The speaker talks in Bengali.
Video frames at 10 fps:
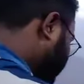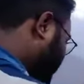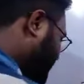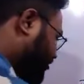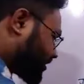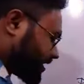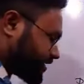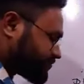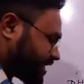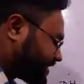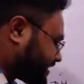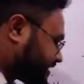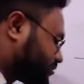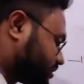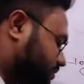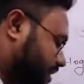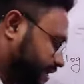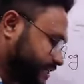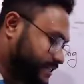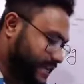আচ্ছা দরকার নেই এখন আগেরটা নিয়ে কথা
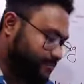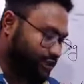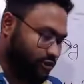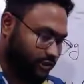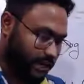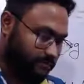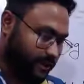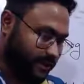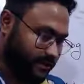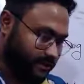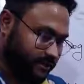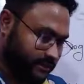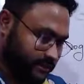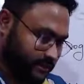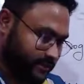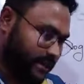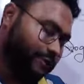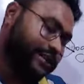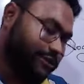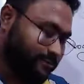আগেরটা নিয়ে টাইম ওয়েস্ট করে লাভ নেই
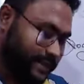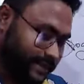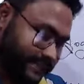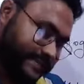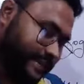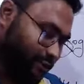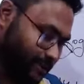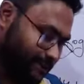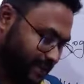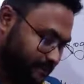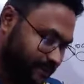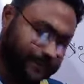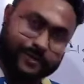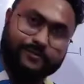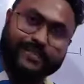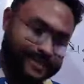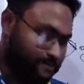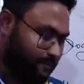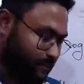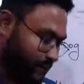ওইরকম নেক্সট এরকমই মিলাই ফেলতে পারবি
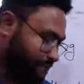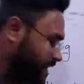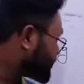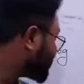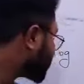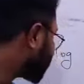সেমভাবে করে মিলাই